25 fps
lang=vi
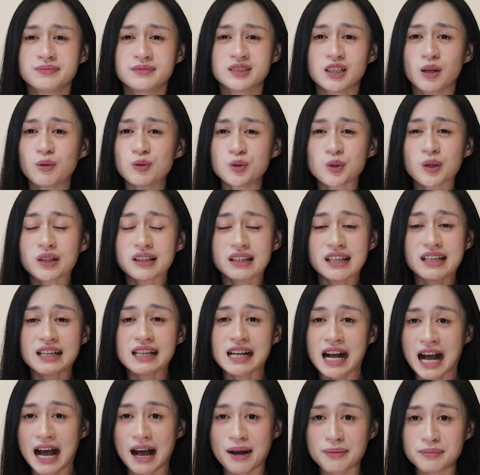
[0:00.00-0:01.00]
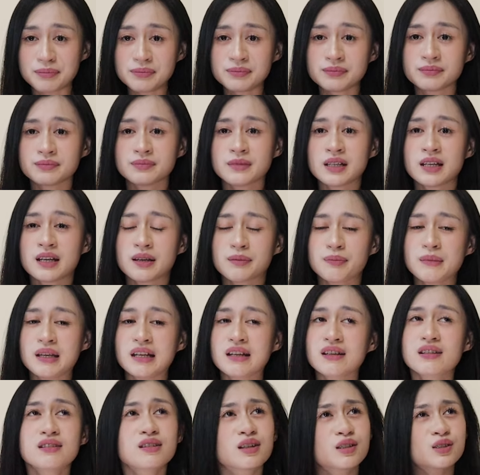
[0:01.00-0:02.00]
trong chuyện tình cảm bị
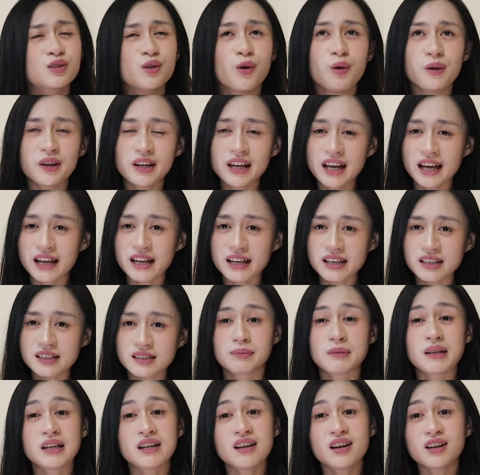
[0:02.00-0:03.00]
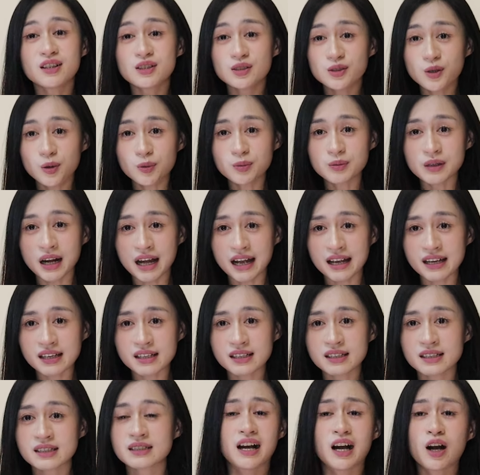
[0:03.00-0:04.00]
lừa dối này bị lợi dụng này
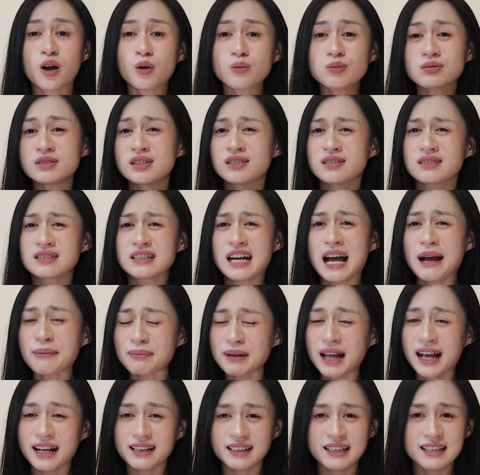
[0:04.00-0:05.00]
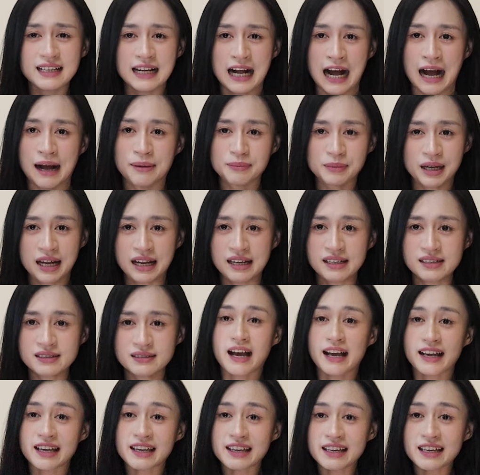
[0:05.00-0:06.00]
và không được đáp lại tình cảm này
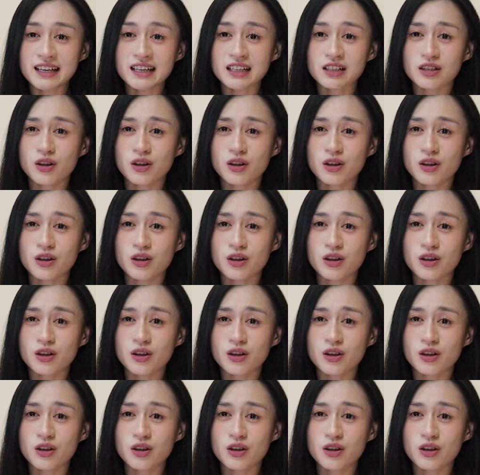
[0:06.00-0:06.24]
hay ấy,